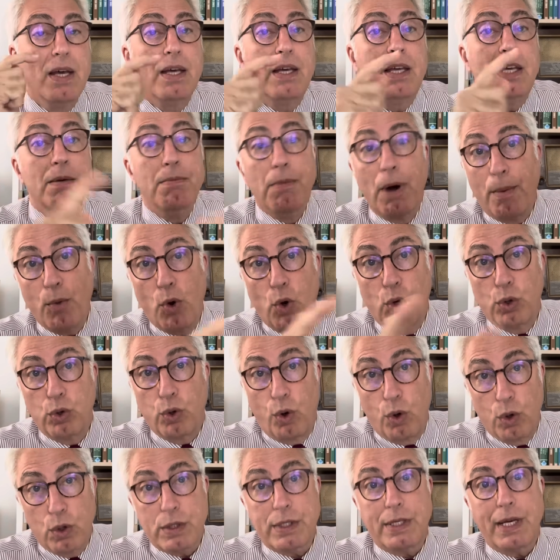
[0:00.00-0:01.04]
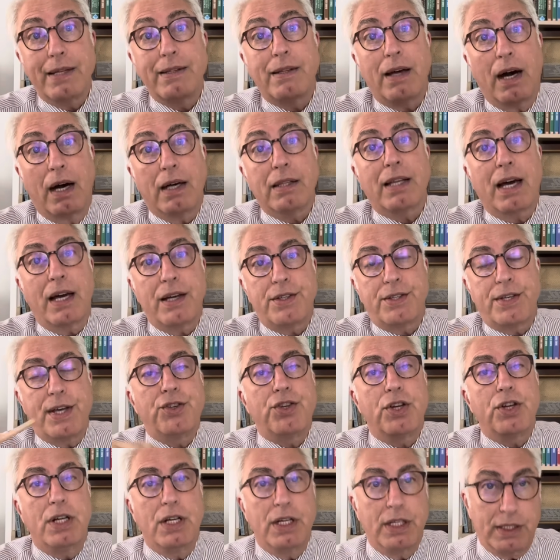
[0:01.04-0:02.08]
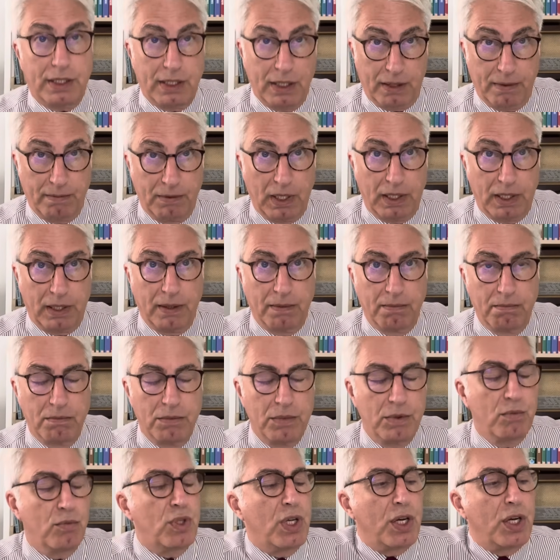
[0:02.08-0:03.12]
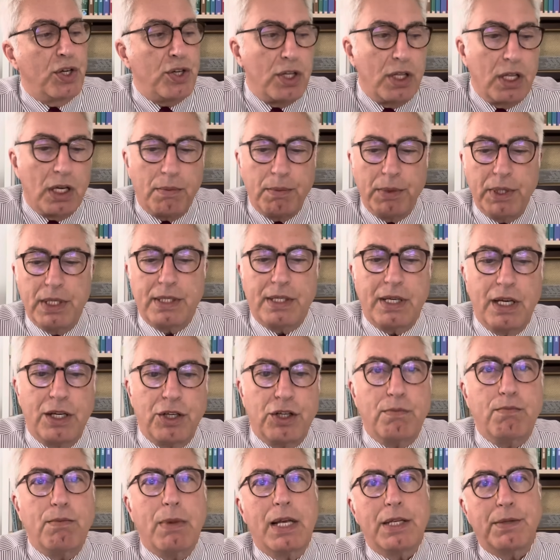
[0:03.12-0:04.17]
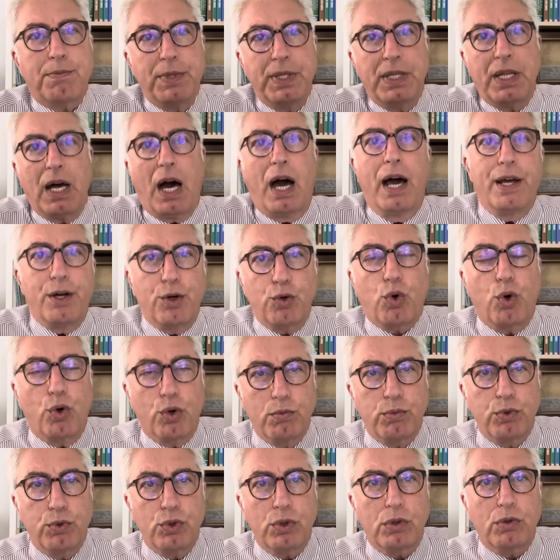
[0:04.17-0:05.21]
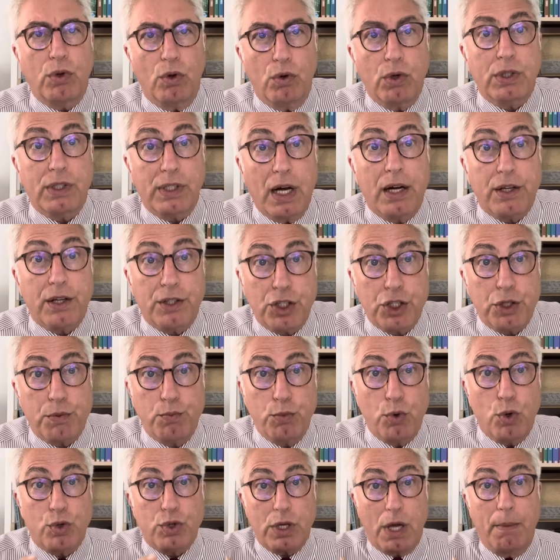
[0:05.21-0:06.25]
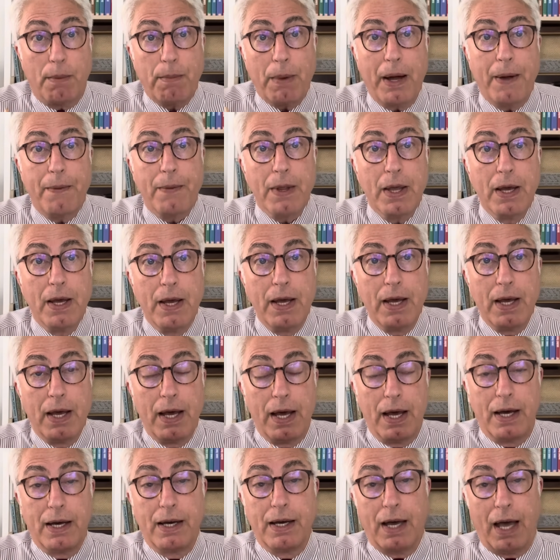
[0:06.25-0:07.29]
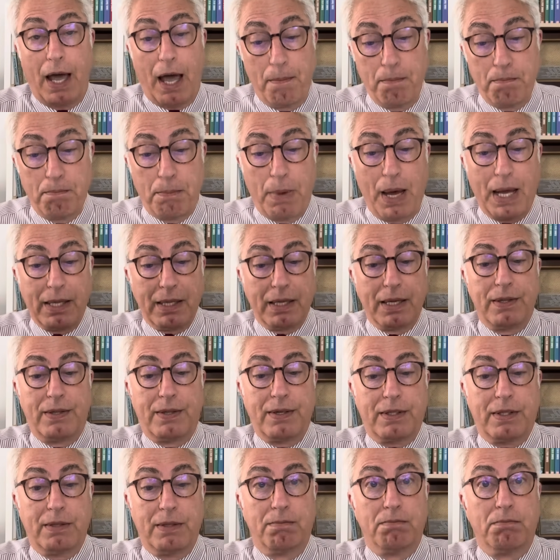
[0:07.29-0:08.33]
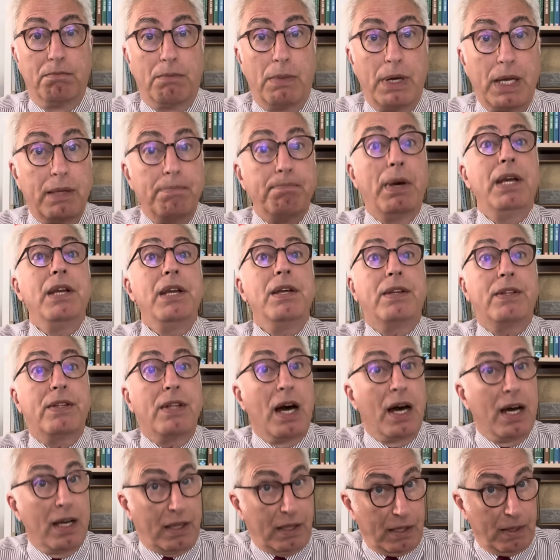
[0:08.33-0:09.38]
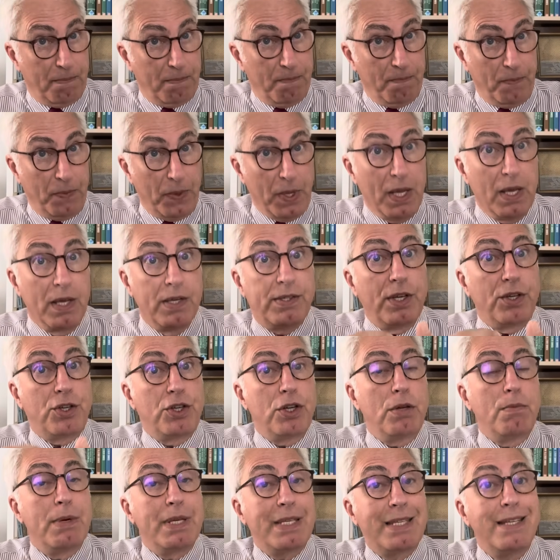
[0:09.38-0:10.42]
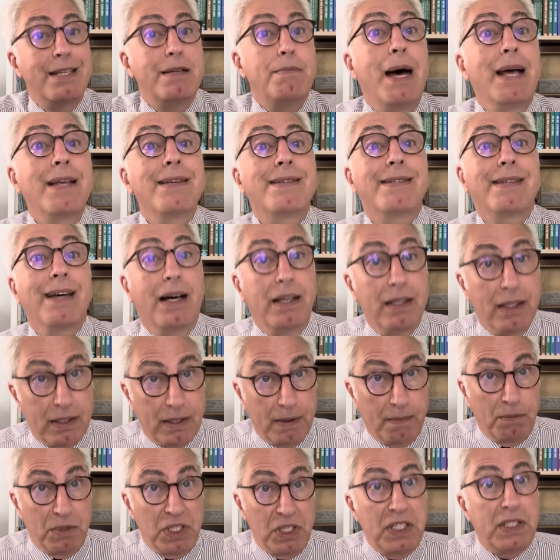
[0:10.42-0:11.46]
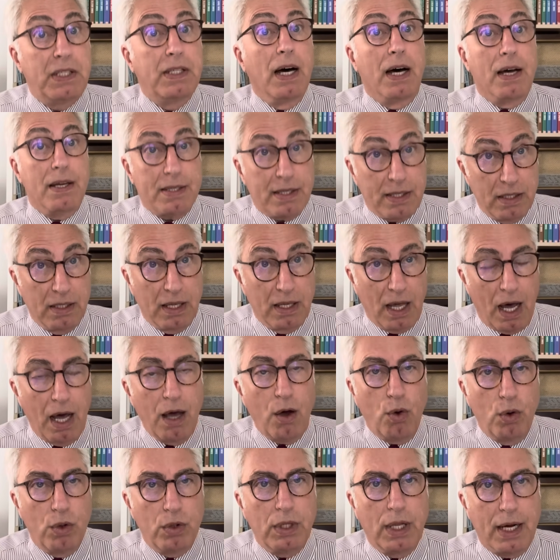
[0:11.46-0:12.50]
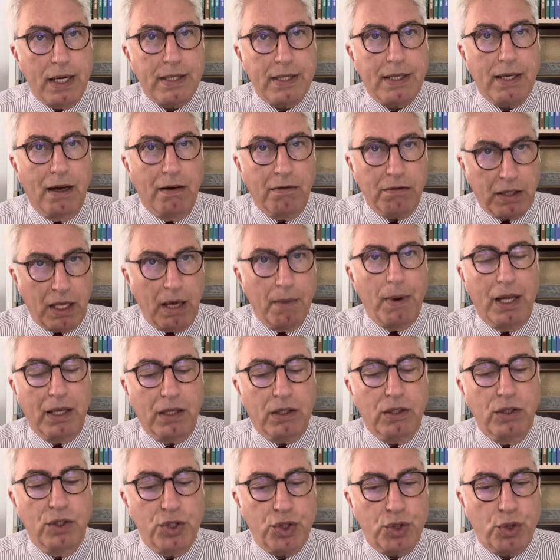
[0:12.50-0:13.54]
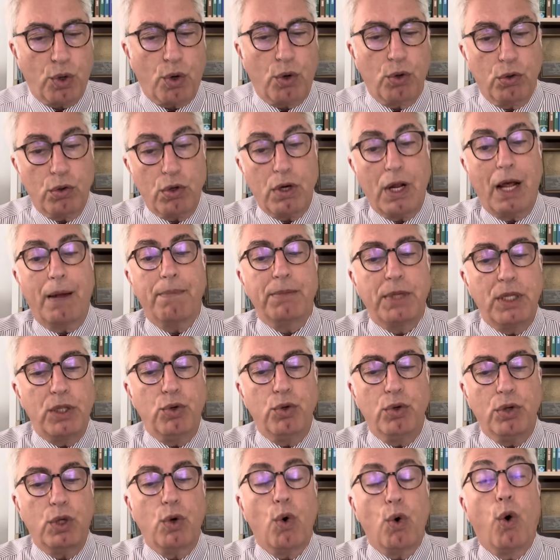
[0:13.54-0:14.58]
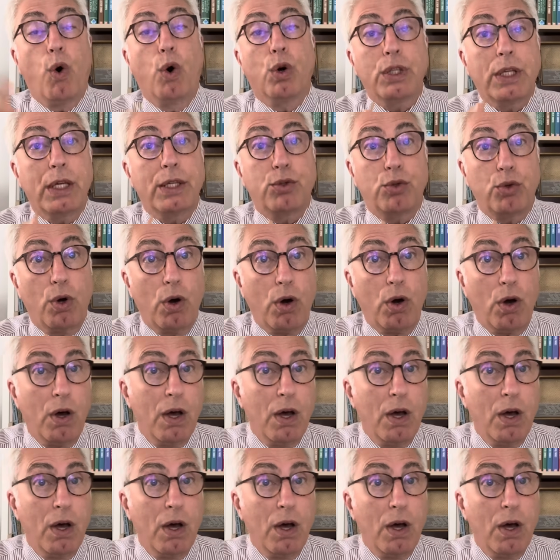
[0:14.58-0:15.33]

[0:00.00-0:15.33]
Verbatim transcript: İmamoğlu olsaydı aday seçilirdi dedi. Şimdi seçilir miydi seçilmez miydi ayrı konu bunu tartışmıyoruz ama e, hem ben getirdim ve ben ikna ettim seçilmesini ben sağladım iddiasında Önder Sağ Kemal Kılıçdaroğlu'nun hem de diyor ki o da diyor